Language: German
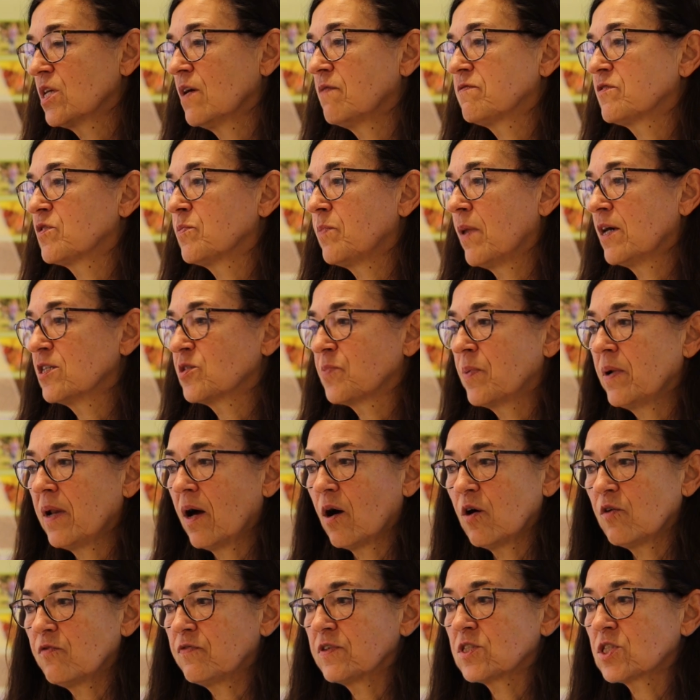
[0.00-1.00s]
gesund sein
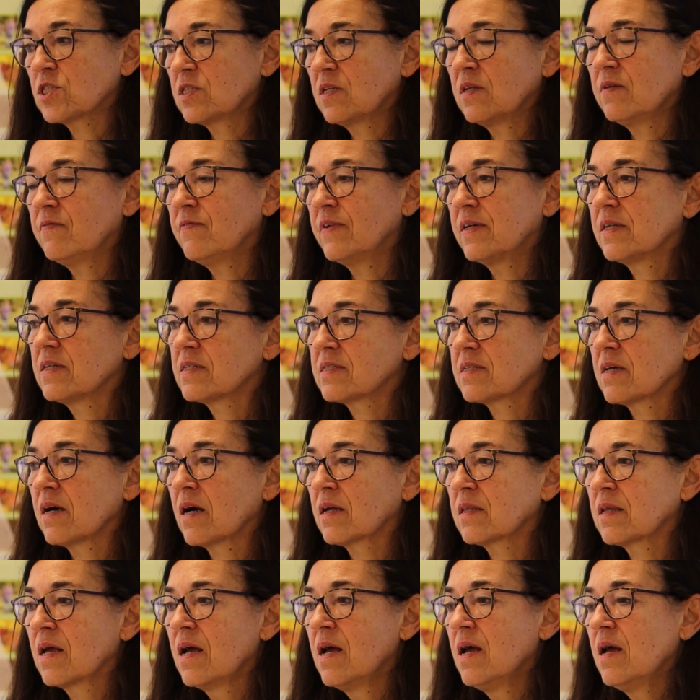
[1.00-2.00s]
kann oder was
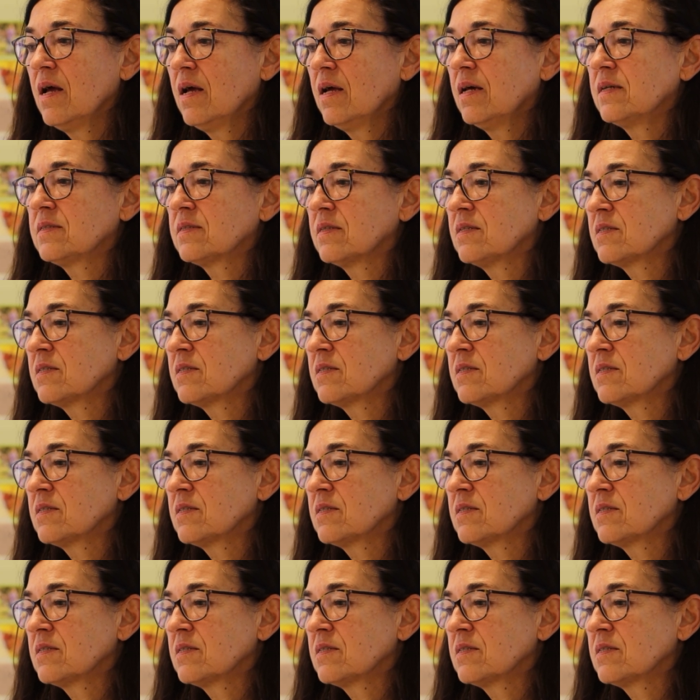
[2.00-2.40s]
man beim Thema